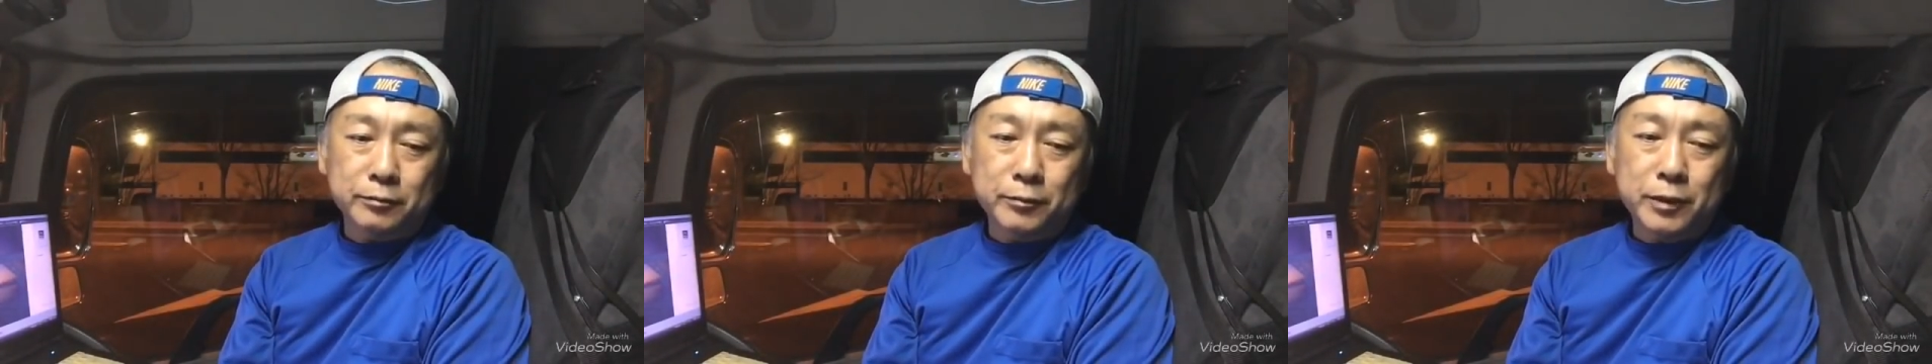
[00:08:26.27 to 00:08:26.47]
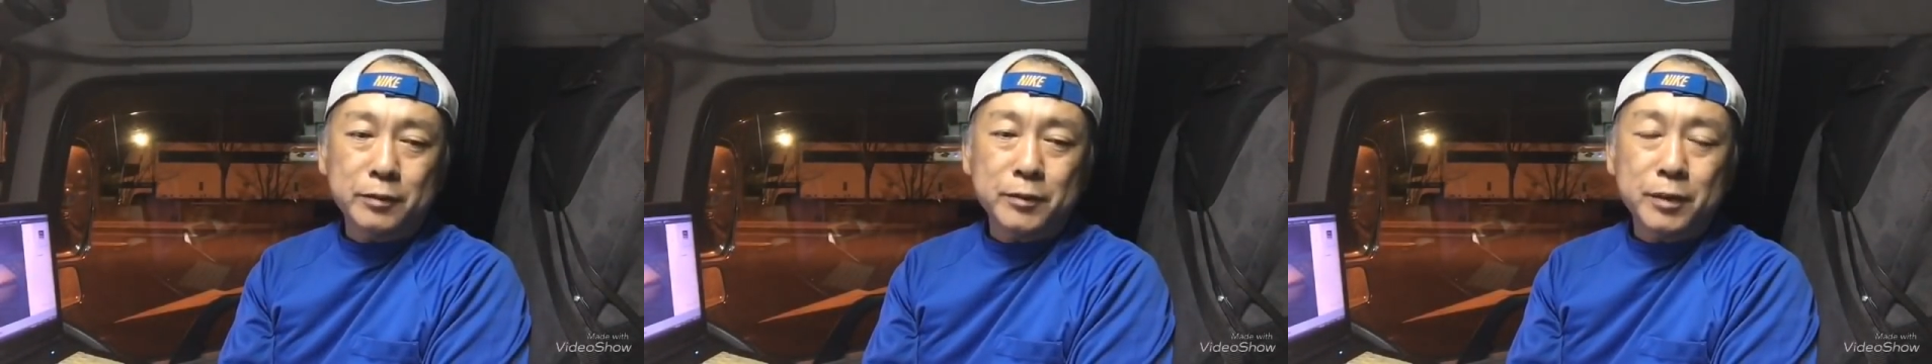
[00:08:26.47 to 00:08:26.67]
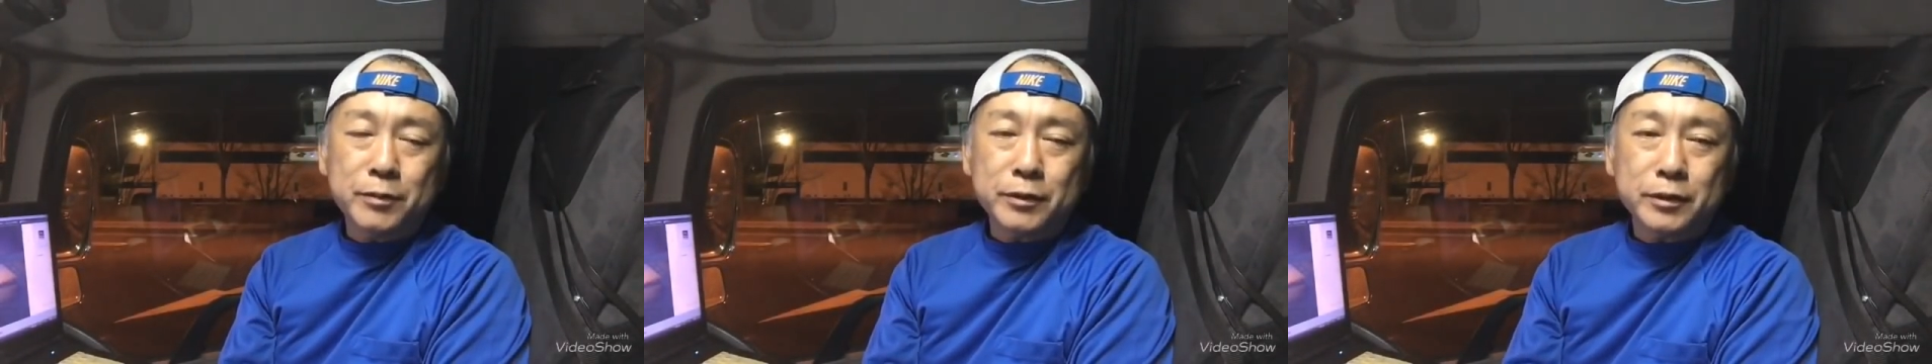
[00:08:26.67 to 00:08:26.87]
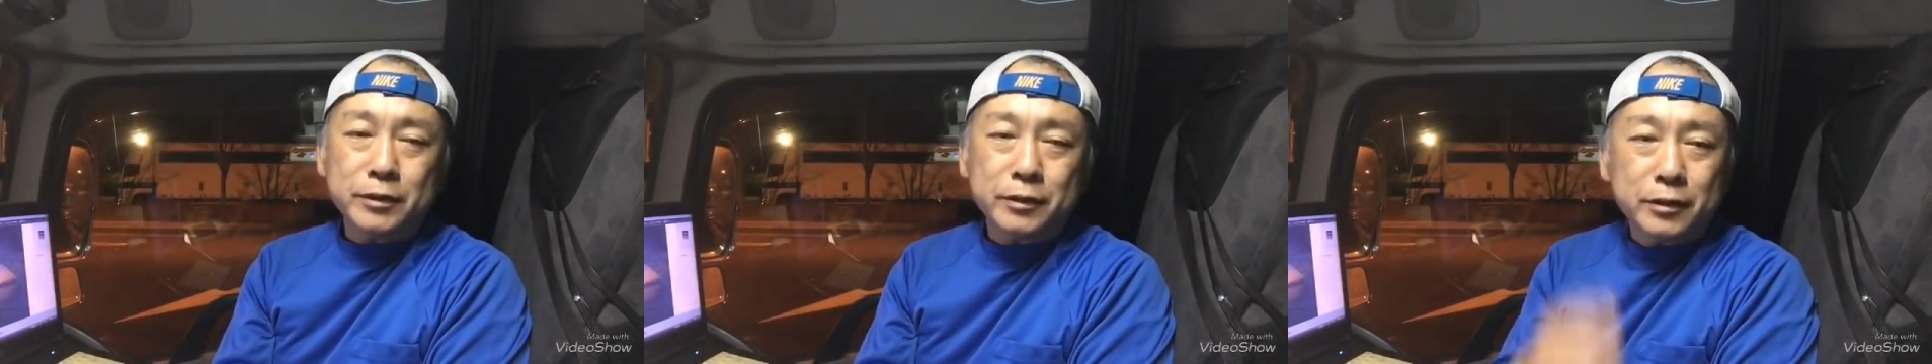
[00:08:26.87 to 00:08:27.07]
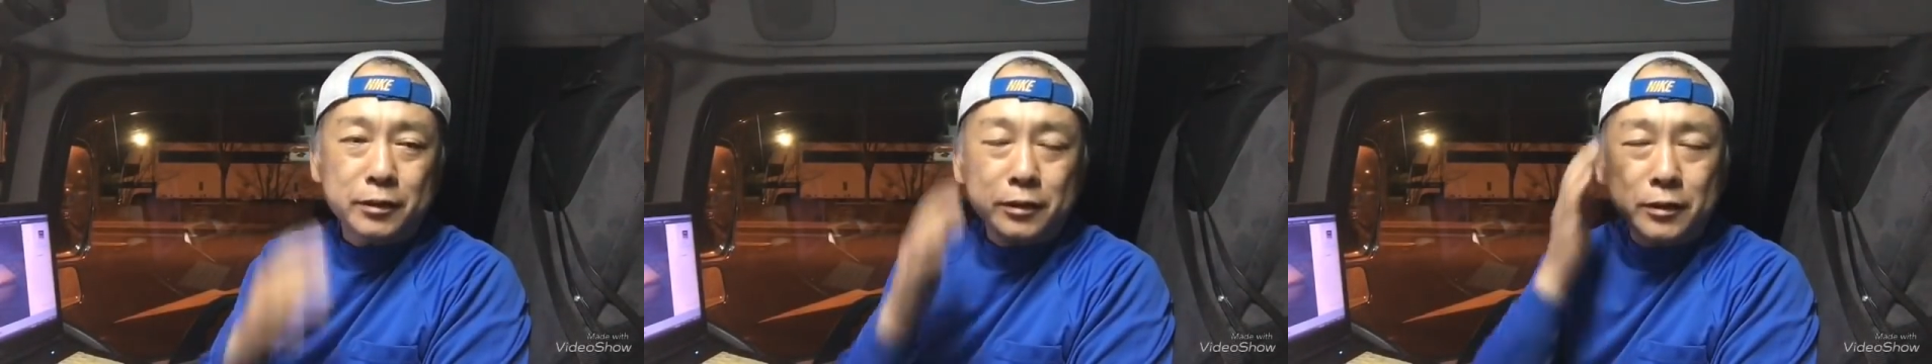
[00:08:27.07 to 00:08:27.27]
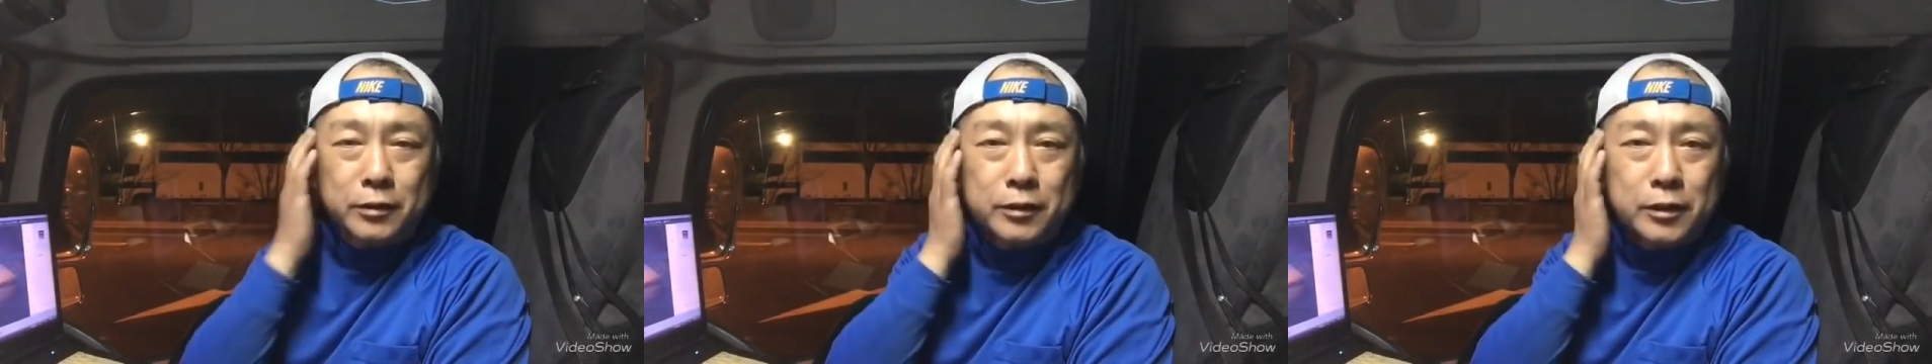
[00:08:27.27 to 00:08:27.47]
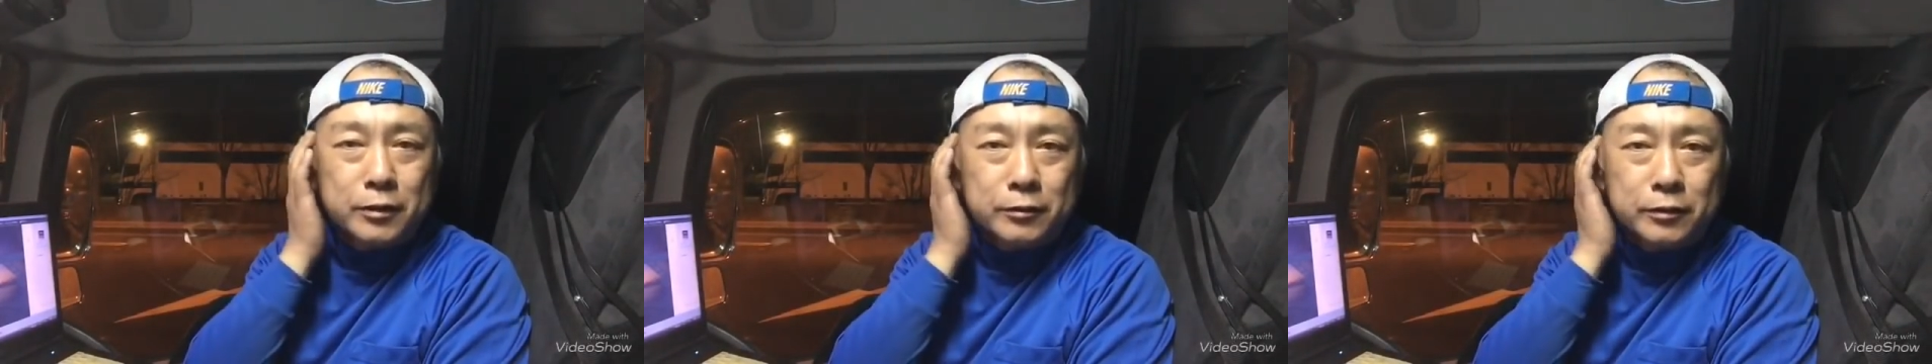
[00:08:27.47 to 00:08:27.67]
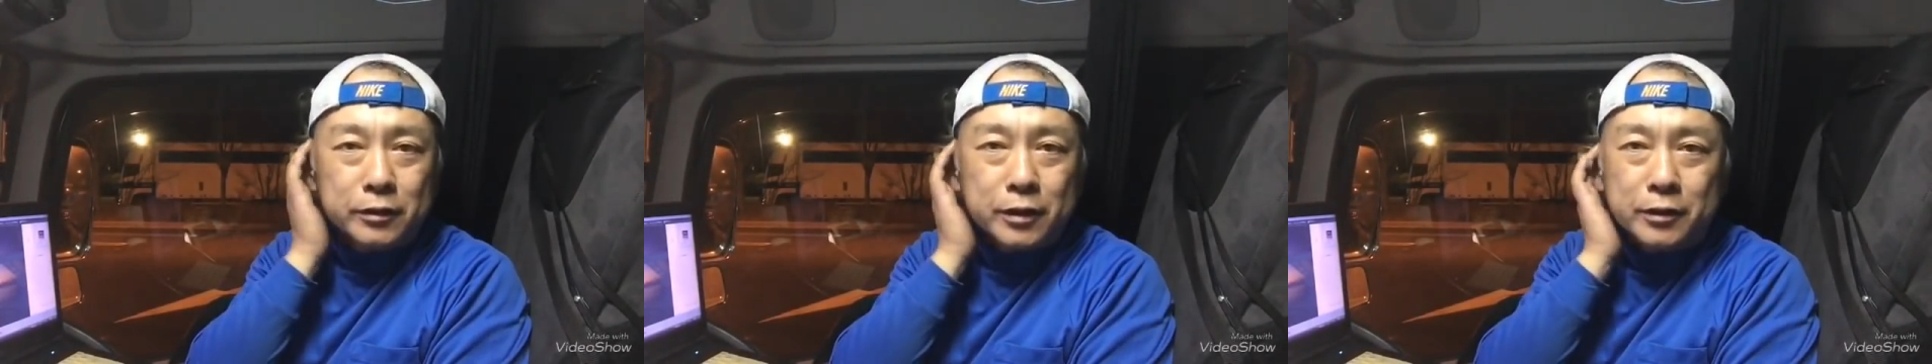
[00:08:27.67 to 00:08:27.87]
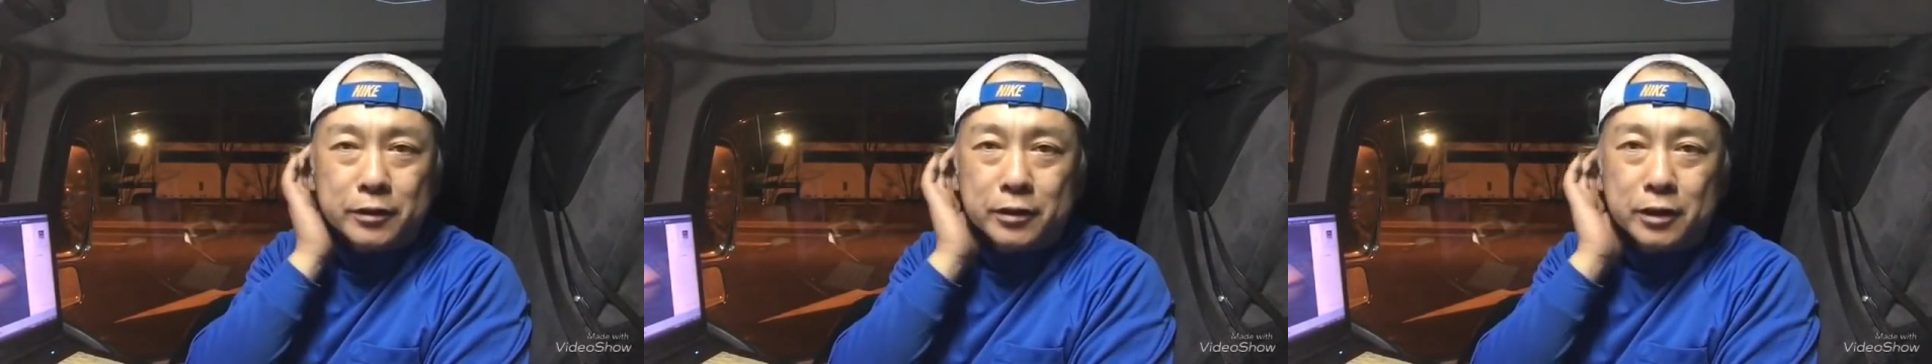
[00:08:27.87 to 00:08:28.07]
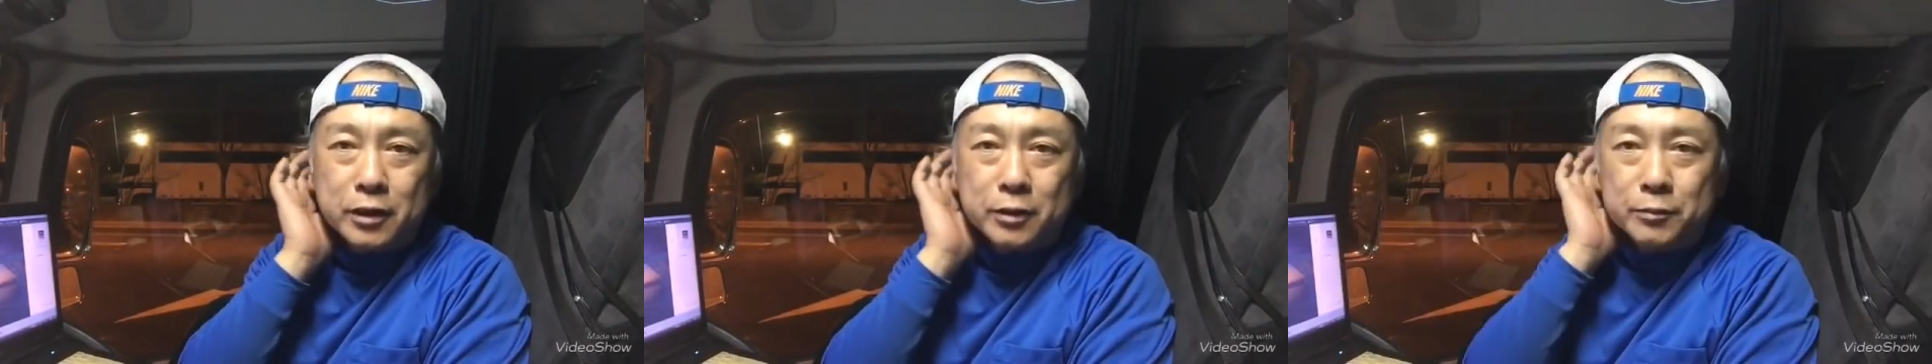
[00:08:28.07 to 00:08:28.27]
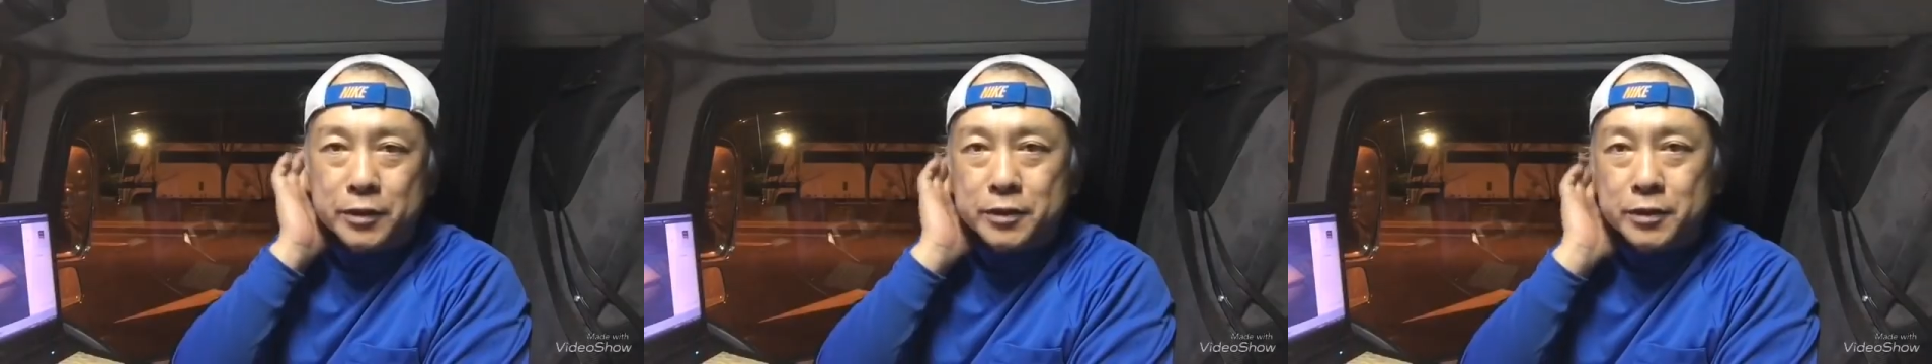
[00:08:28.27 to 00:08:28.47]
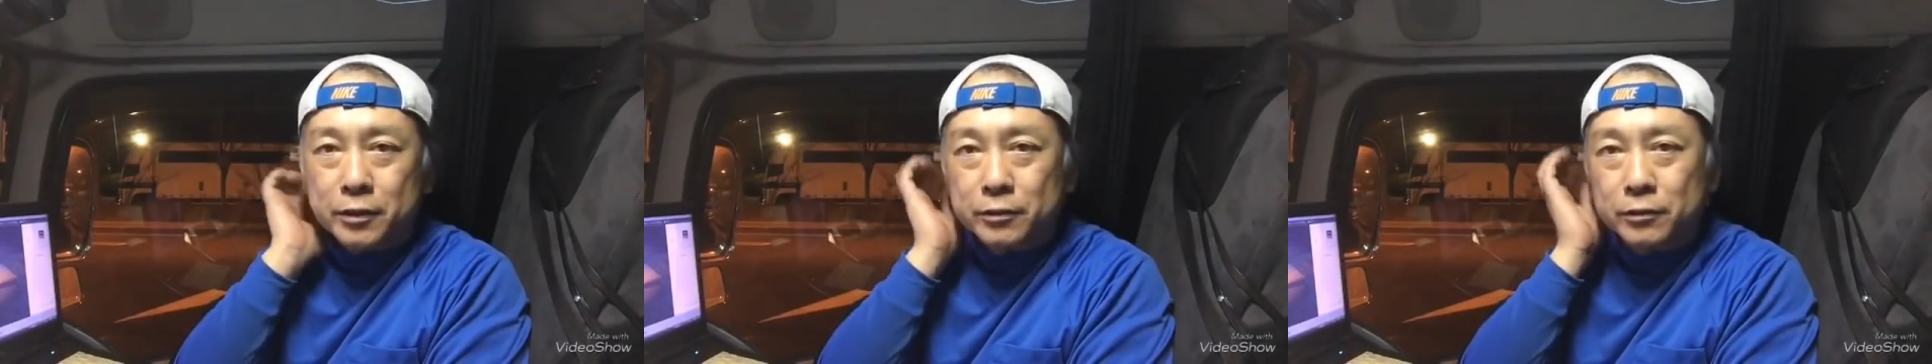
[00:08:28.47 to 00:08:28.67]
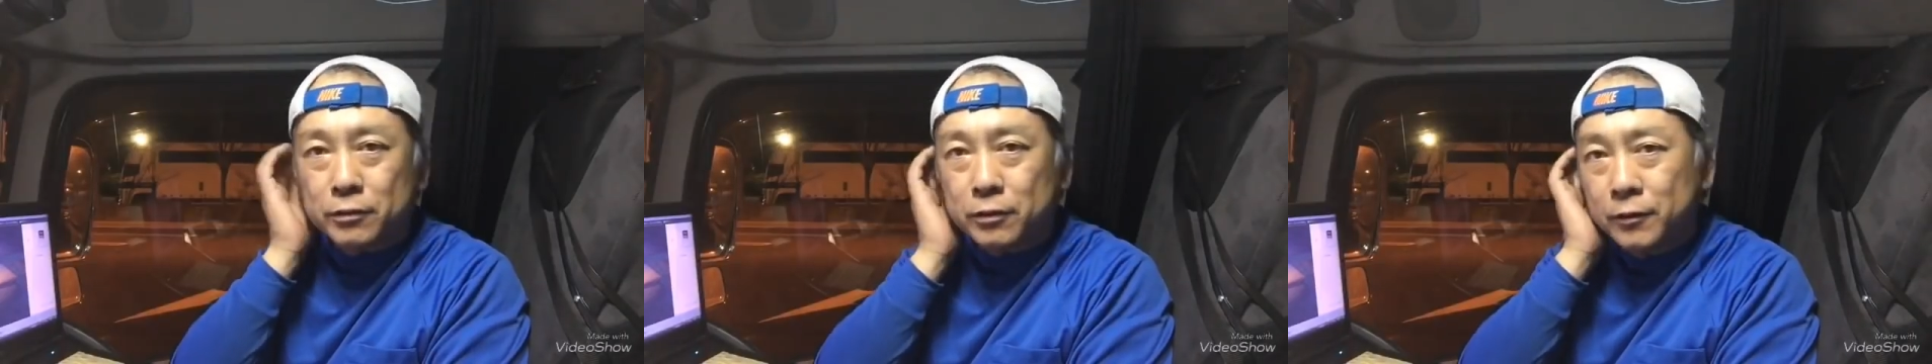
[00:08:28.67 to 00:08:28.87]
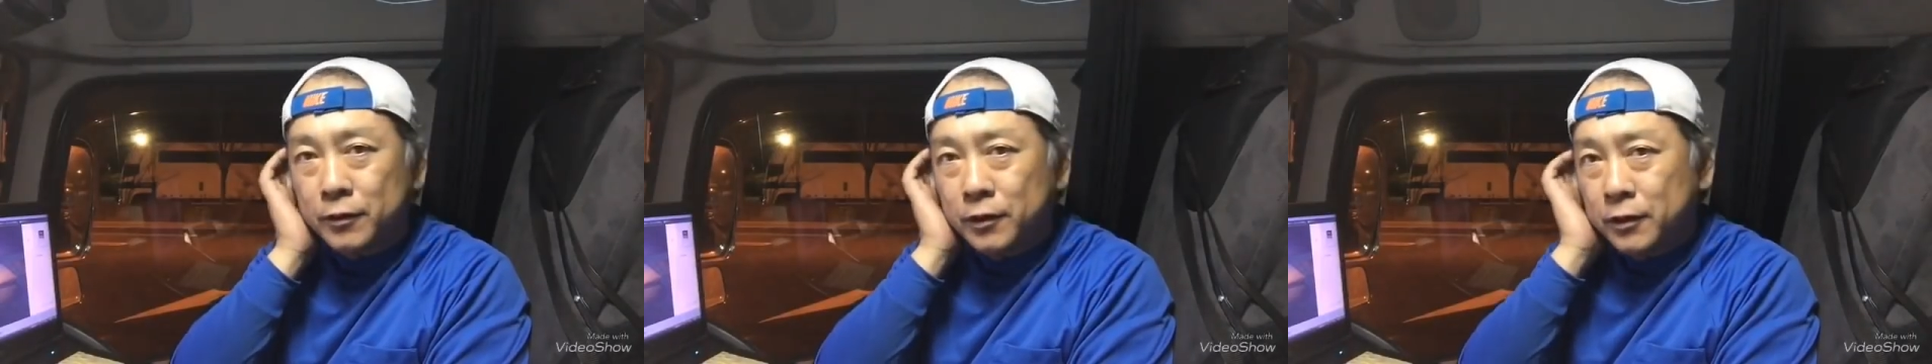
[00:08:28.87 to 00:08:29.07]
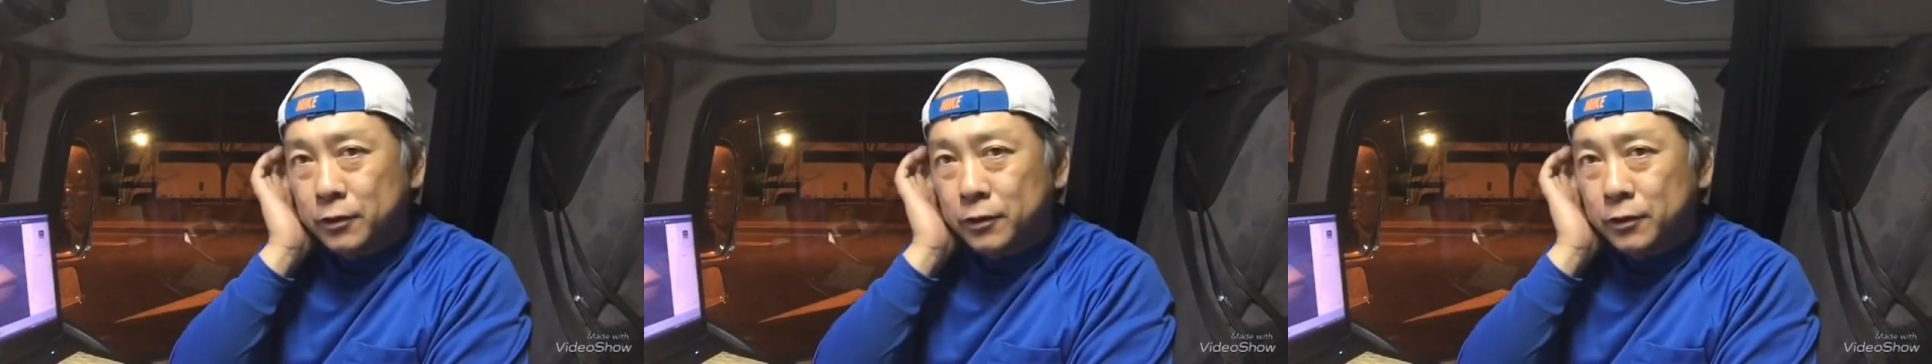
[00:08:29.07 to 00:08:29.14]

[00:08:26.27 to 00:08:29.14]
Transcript: まあ今まで何回か言いましたけど、